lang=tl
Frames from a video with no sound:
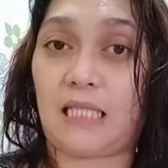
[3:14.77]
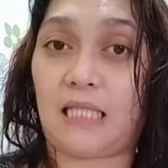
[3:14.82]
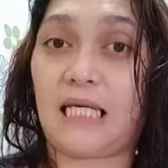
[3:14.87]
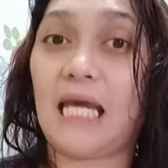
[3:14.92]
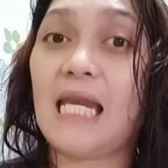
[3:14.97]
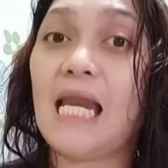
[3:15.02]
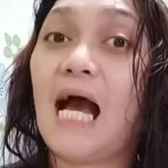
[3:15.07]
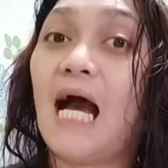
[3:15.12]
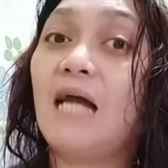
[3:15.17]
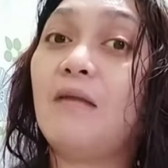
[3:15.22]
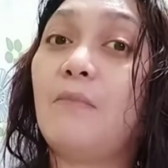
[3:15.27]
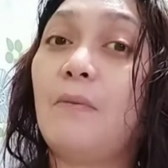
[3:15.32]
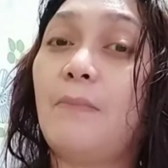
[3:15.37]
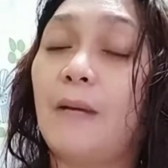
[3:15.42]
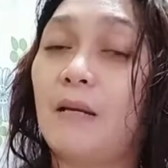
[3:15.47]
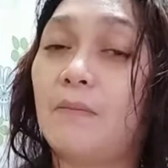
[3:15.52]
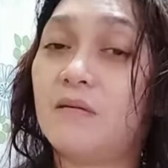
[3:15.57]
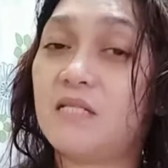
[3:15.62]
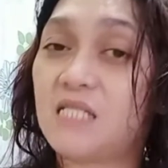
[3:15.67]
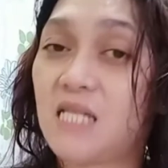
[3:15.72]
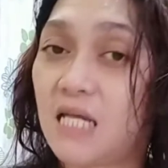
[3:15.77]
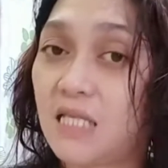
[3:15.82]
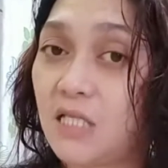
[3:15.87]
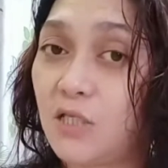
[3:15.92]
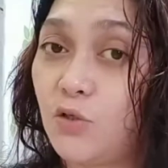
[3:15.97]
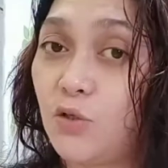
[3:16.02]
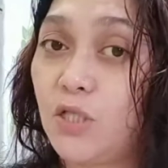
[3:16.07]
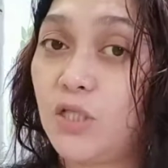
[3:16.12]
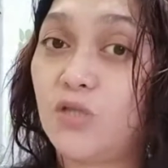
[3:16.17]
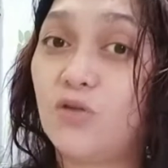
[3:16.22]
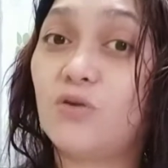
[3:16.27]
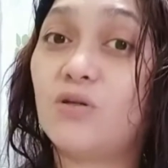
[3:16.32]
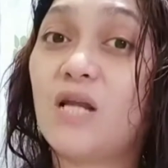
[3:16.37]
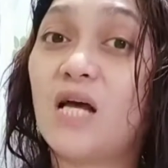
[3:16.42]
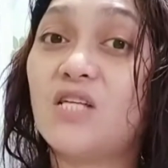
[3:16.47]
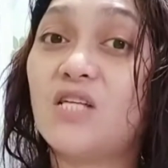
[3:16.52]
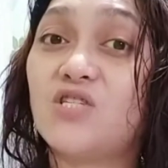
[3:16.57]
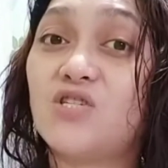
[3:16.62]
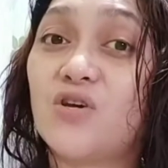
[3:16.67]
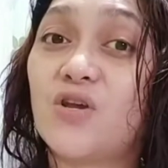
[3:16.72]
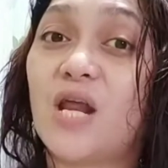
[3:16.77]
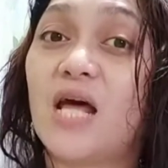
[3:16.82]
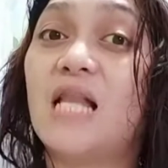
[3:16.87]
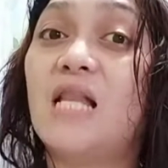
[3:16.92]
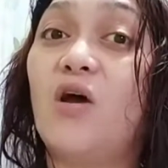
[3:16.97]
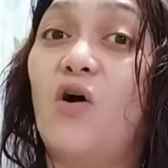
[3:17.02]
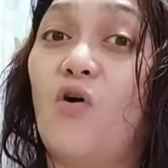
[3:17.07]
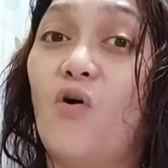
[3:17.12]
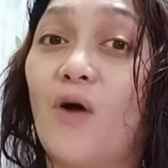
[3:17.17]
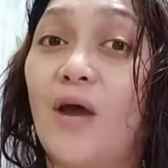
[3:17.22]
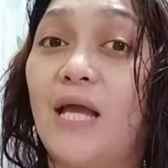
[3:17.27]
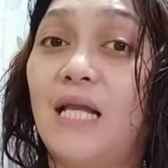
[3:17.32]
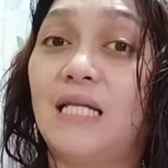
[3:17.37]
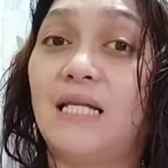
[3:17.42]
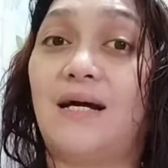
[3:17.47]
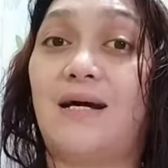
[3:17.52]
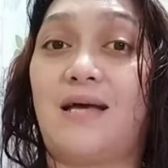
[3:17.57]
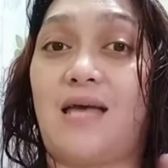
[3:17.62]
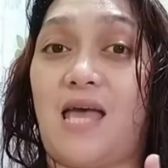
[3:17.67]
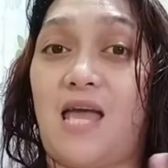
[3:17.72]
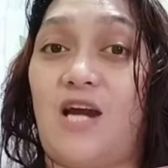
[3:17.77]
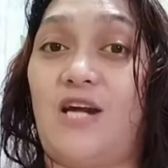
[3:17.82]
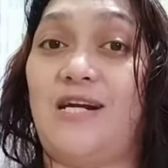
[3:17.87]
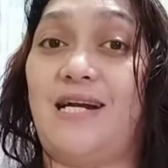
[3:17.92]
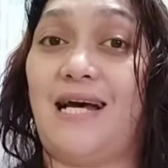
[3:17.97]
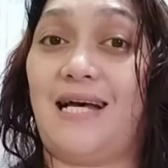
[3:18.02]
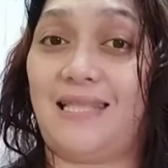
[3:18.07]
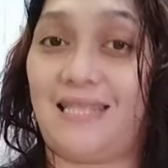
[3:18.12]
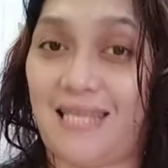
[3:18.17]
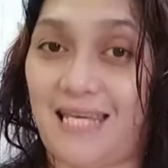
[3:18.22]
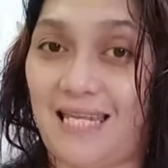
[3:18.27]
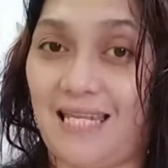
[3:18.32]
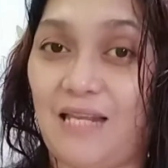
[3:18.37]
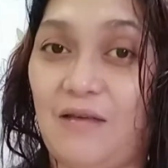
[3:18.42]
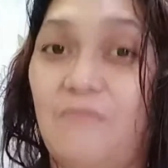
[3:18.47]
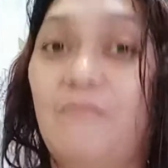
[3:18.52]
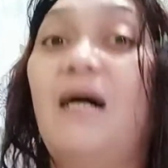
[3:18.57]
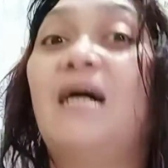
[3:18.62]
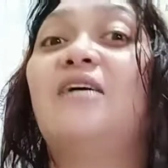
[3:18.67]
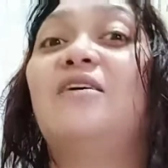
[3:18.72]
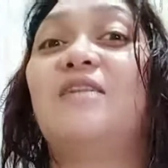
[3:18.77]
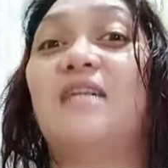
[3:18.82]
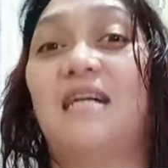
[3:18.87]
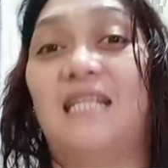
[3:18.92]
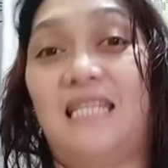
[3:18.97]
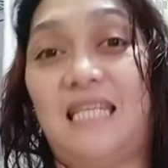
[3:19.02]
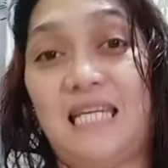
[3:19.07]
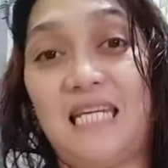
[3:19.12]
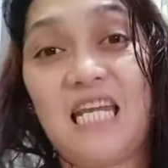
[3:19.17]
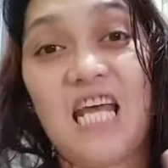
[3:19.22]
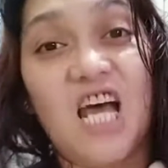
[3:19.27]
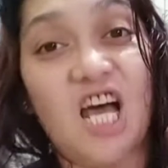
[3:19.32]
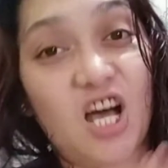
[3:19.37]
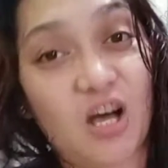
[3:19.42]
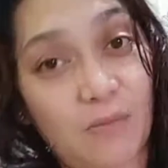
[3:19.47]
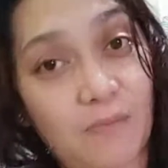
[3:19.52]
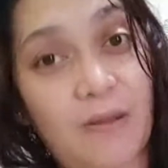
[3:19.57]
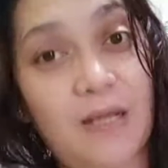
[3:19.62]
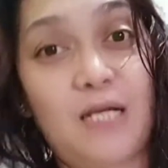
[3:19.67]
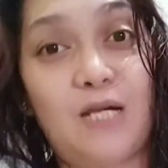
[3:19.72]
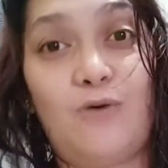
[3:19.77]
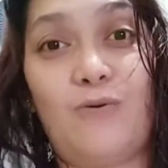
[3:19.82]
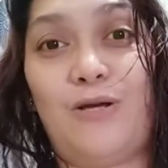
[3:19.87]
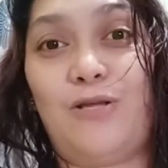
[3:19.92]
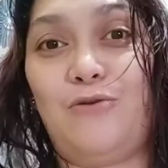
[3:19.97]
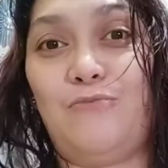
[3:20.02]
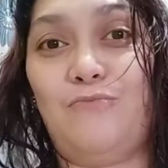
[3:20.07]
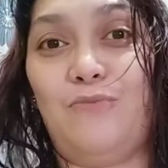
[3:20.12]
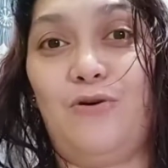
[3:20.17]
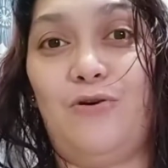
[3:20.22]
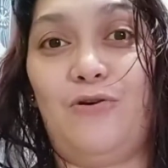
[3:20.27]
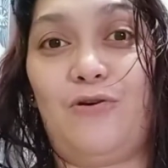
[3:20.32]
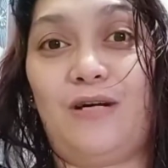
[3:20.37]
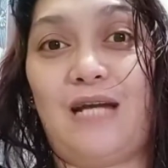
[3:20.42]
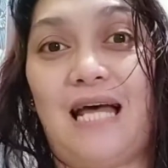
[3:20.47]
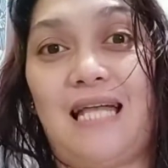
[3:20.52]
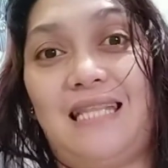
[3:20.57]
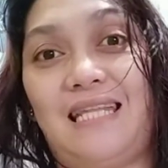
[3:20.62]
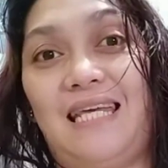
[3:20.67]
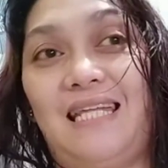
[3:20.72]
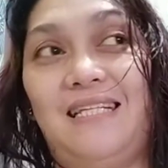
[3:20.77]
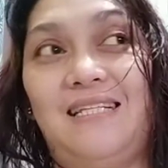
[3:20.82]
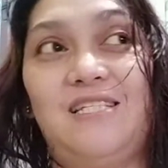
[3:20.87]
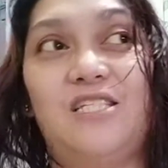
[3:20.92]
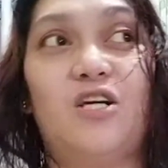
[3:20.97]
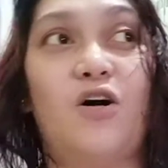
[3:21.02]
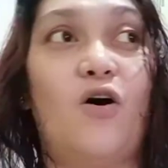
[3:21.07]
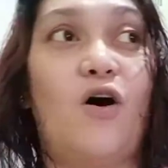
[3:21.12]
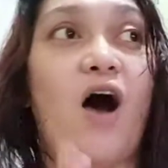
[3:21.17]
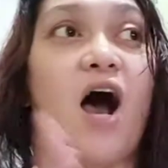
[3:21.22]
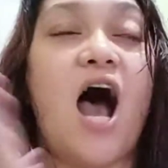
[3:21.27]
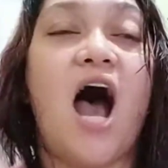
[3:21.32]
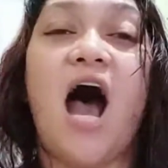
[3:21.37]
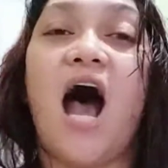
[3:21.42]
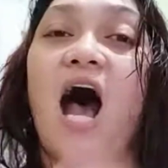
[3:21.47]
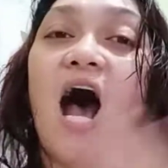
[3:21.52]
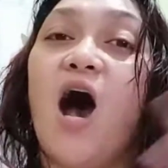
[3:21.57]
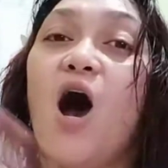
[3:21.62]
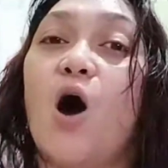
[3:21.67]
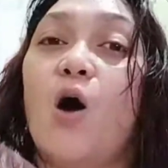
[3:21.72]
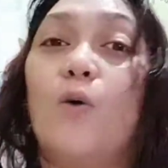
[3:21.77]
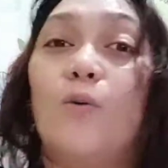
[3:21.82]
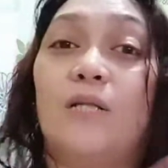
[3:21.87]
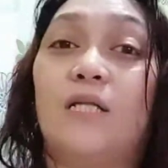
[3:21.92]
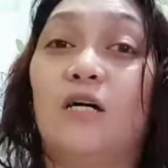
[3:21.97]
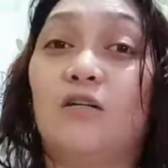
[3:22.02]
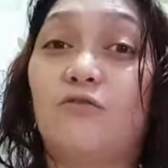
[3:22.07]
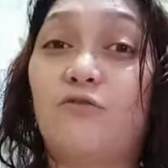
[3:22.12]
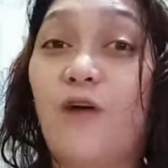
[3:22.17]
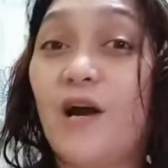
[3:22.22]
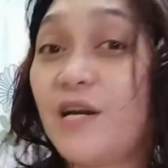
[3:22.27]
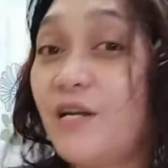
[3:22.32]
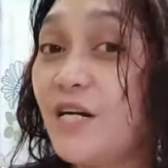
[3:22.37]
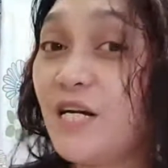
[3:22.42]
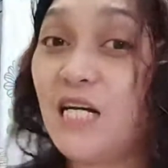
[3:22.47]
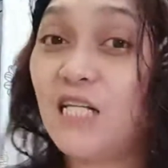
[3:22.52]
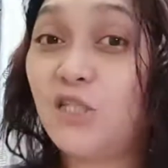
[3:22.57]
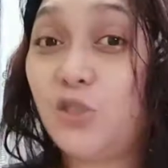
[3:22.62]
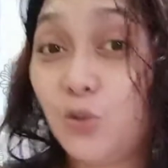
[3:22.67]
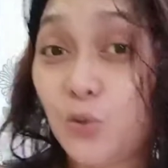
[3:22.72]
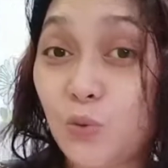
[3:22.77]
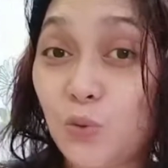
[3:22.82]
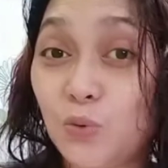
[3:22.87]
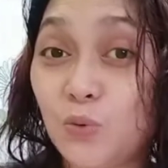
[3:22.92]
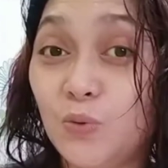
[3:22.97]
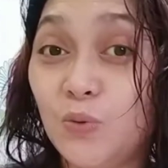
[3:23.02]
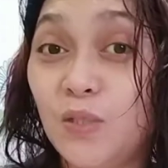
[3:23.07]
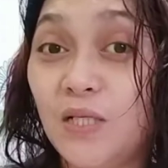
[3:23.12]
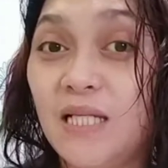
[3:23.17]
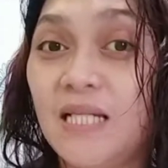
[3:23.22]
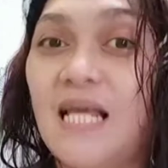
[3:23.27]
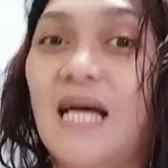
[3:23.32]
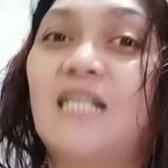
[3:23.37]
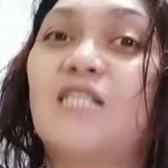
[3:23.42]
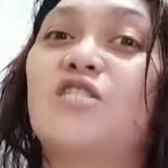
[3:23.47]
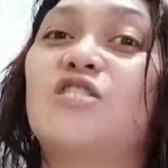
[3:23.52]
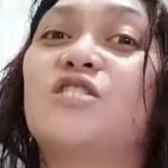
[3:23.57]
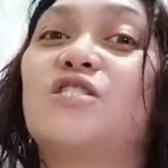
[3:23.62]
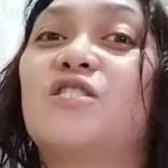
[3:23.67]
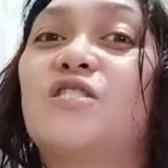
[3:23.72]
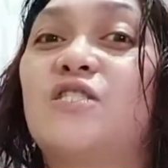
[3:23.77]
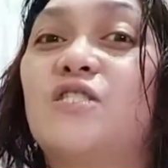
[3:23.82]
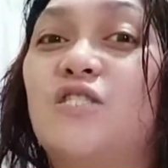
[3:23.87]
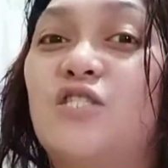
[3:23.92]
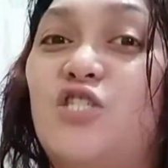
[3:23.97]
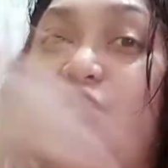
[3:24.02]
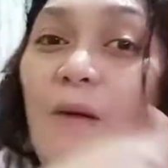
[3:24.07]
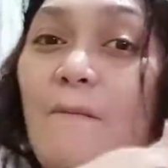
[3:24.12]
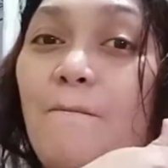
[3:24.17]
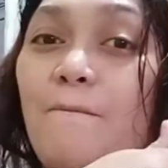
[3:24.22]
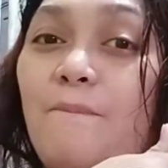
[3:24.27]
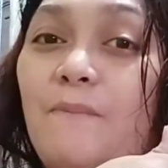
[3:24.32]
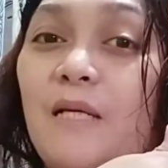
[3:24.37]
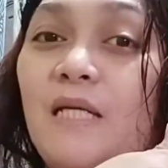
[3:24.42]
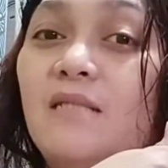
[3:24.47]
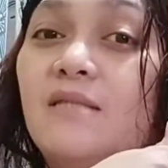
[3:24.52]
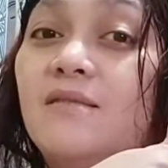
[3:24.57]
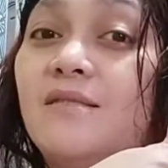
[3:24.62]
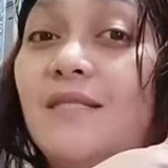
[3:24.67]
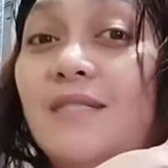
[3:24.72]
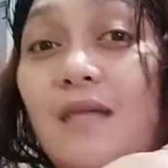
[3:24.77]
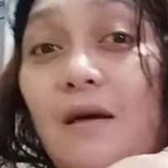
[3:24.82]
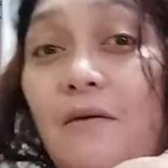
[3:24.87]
Kailangan mapalabas natin ulit yung natural oil ng hair natin bago natin banlawan yung buhok natin. So, without further ado, let's jump into the